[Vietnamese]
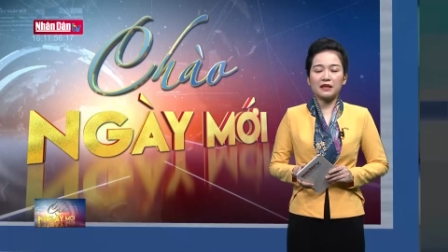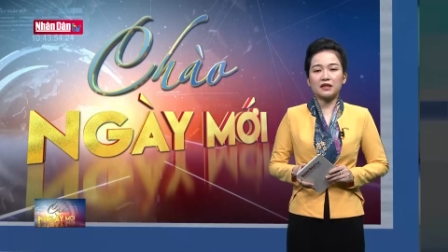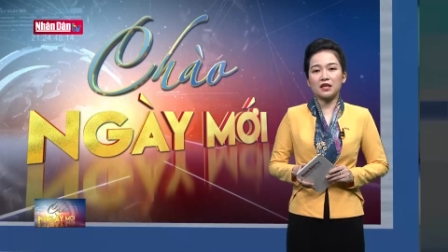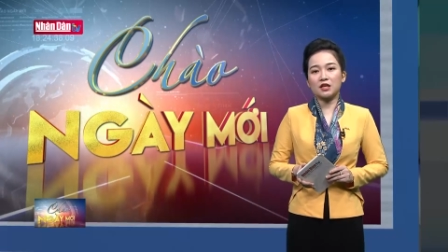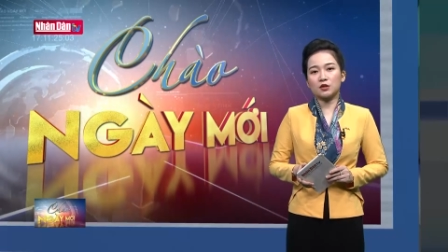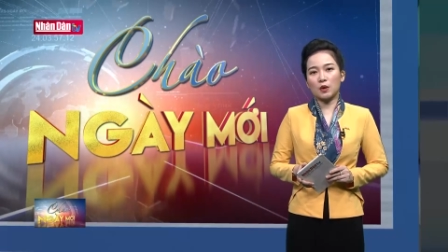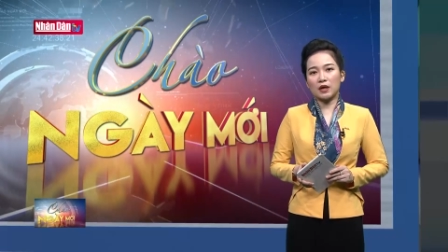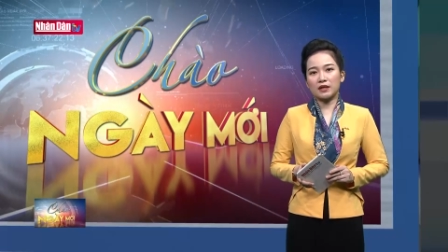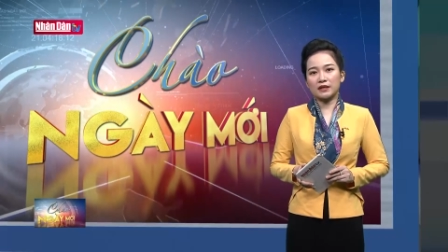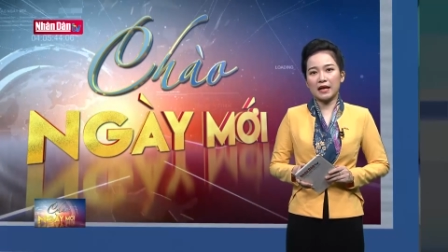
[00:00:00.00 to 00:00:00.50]
thì
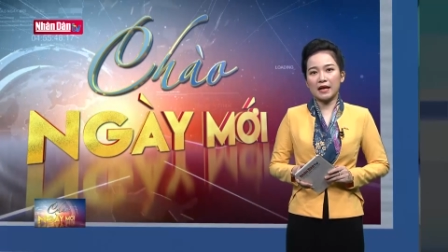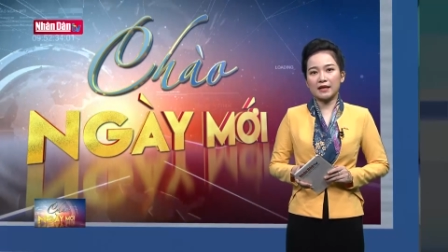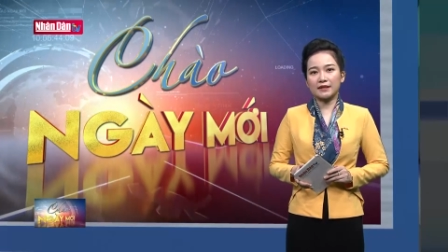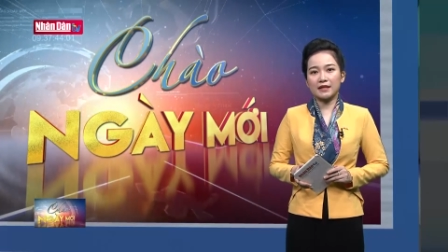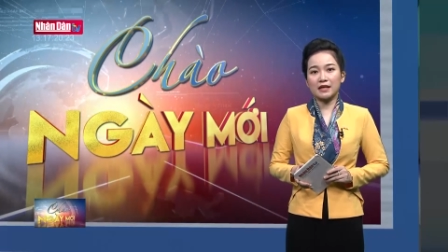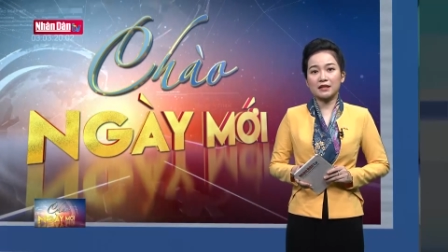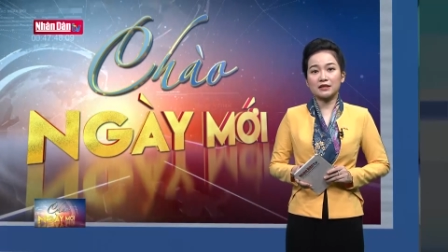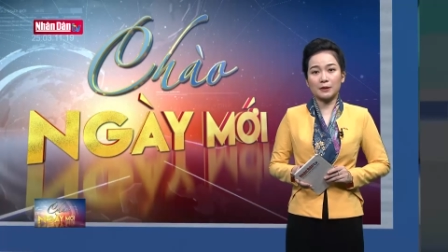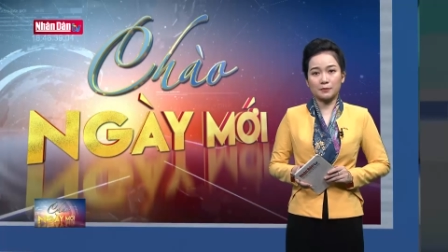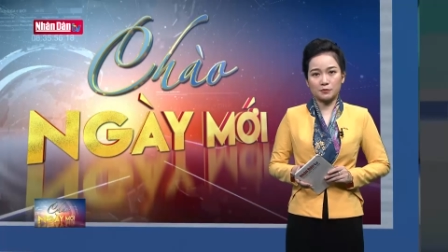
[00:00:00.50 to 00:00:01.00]
toàn ngành
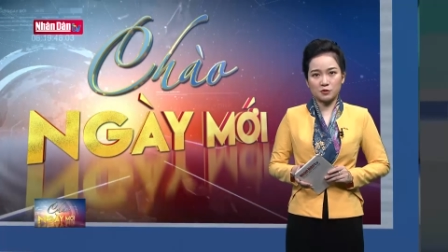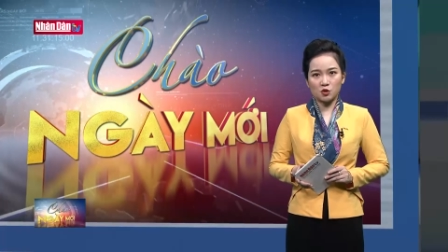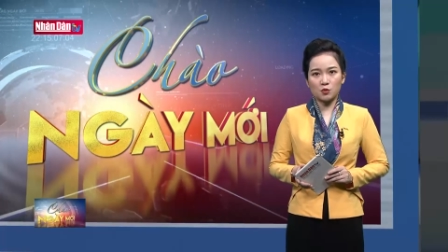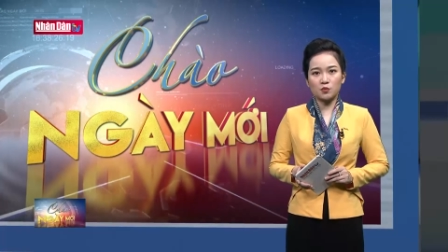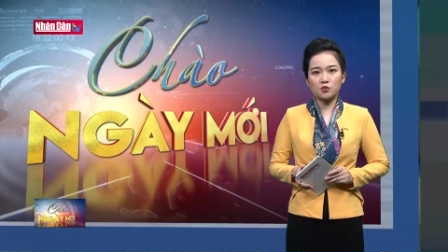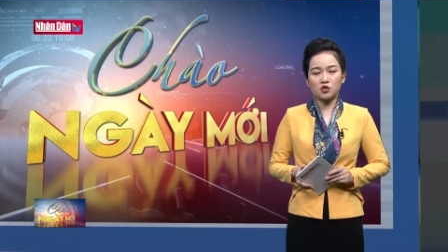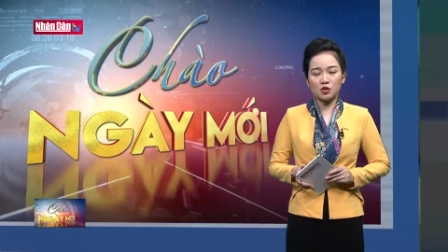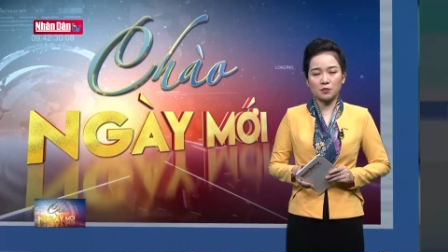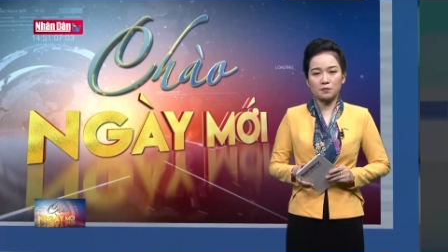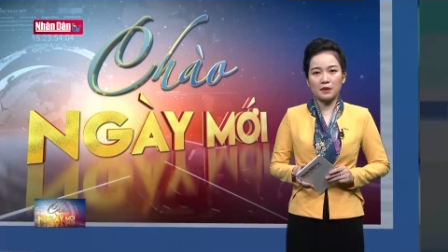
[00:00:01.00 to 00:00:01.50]
đang tập trung
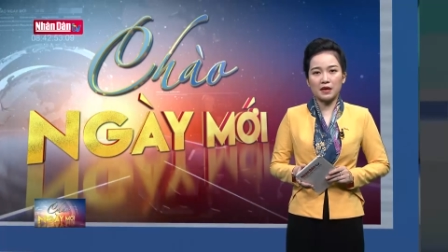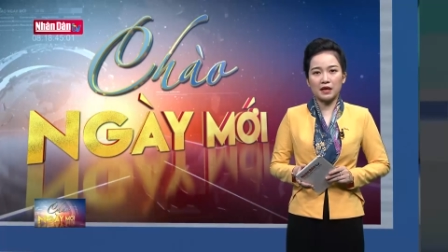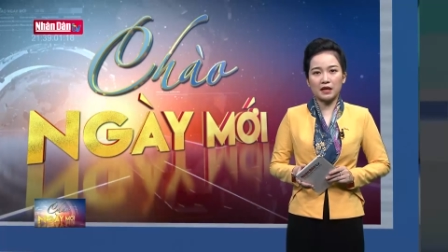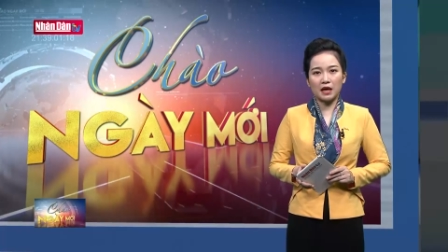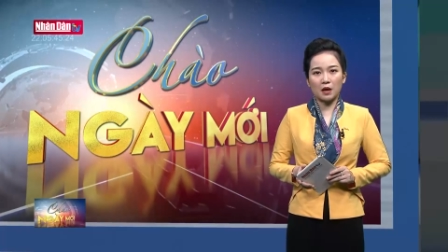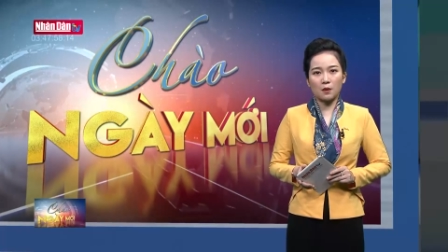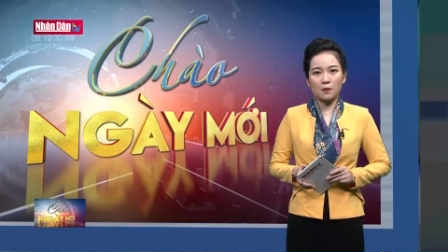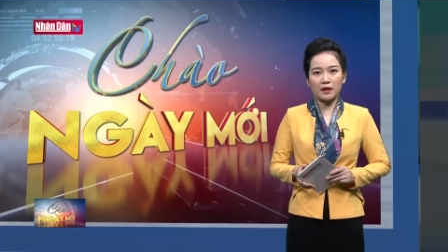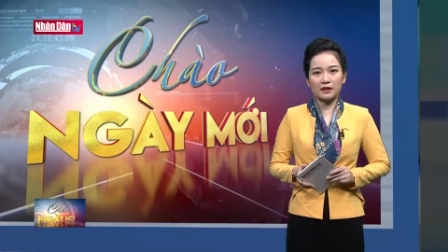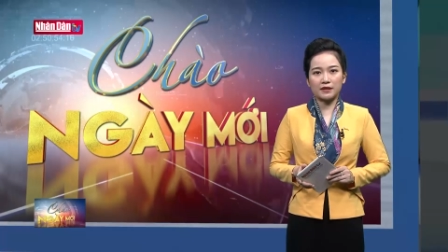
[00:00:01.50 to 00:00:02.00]
chuẩn bị kế
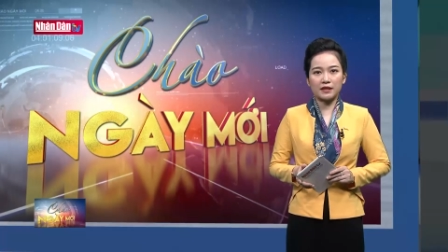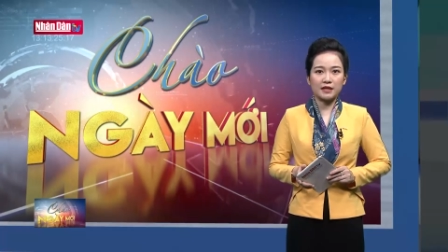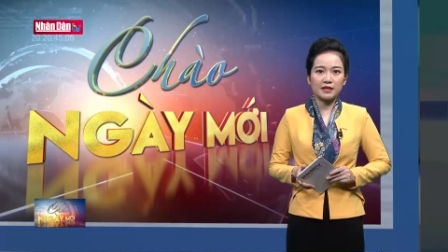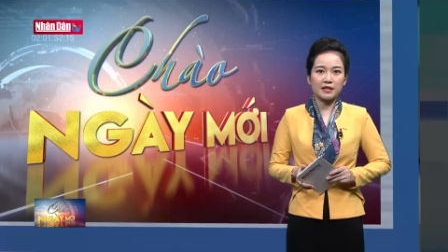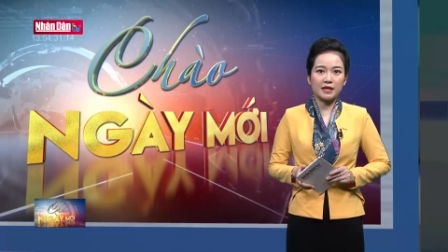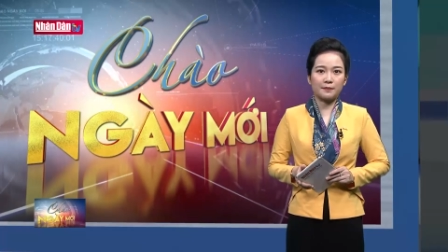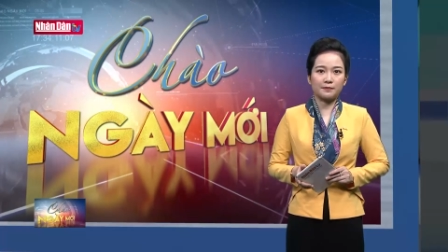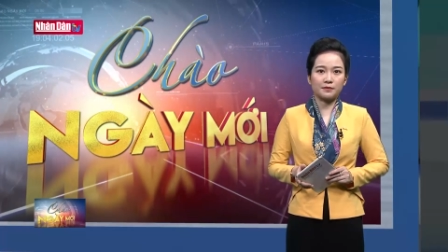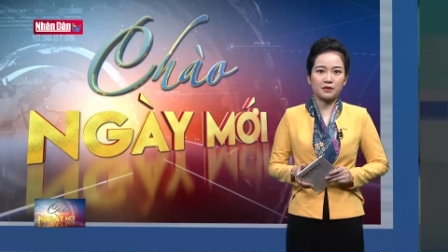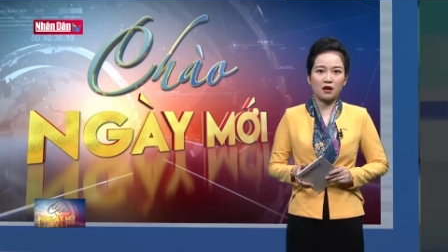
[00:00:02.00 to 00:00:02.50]
hoạch thí
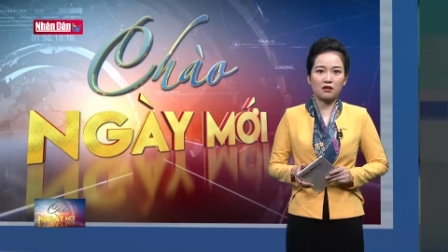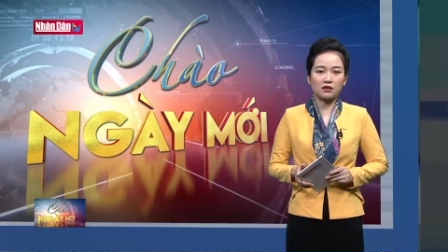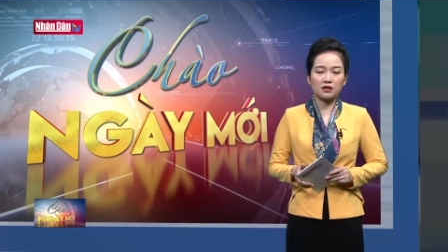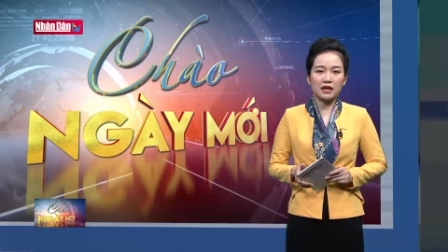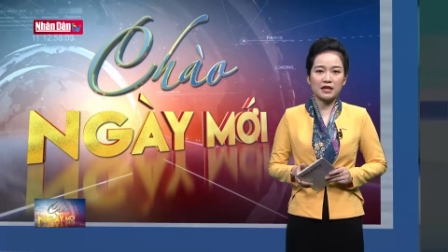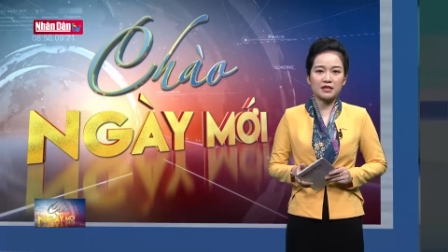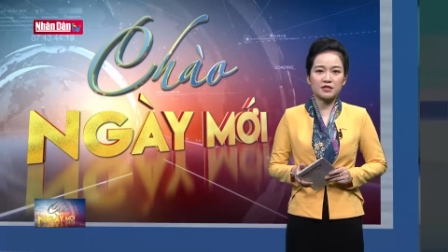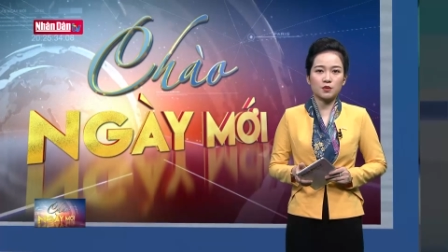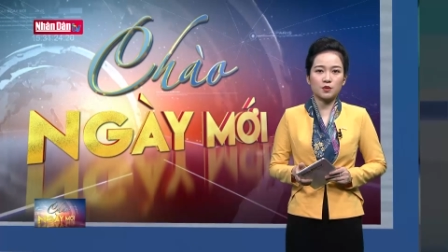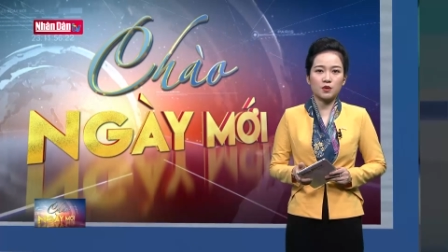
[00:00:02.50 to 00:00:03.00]
điểm đón
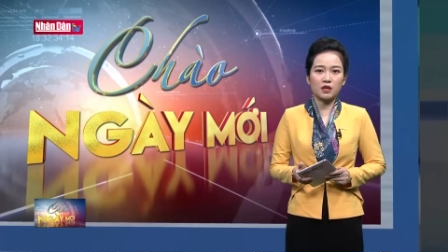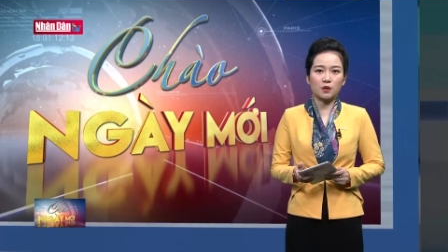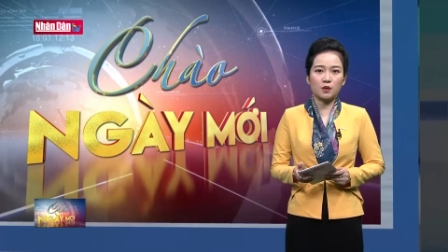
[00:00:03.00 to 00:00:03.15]
khách du lịch